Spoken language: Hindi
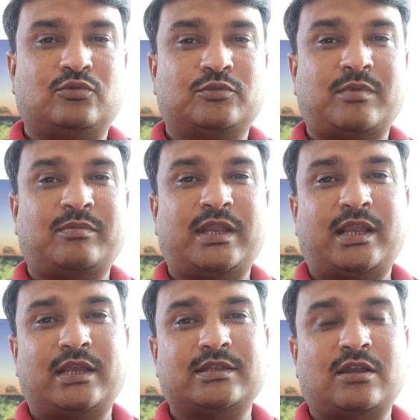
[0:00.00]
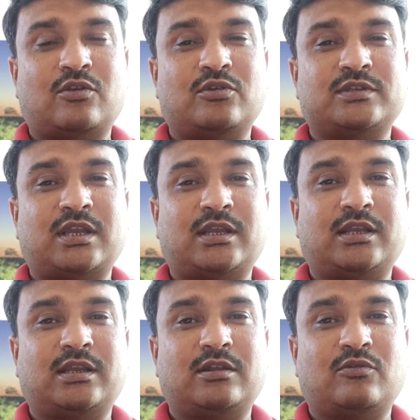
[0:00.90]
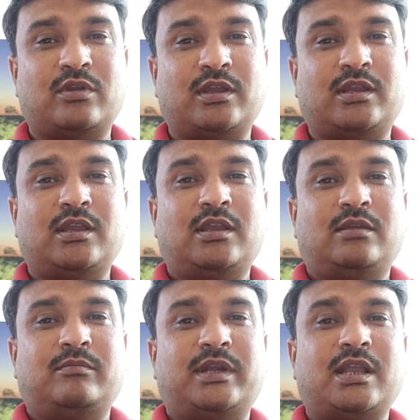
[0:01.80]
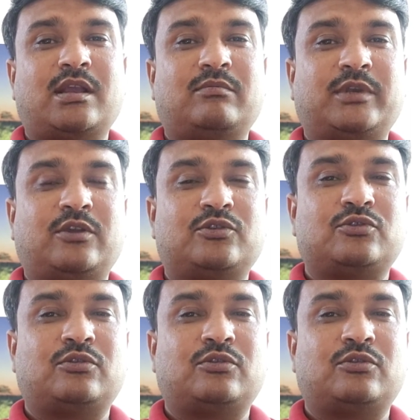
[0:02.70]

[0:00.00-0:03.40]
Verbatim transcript: उसमें भी एक ऐसा क्लॉज था कि अगर कोई मीडिया कंपनी को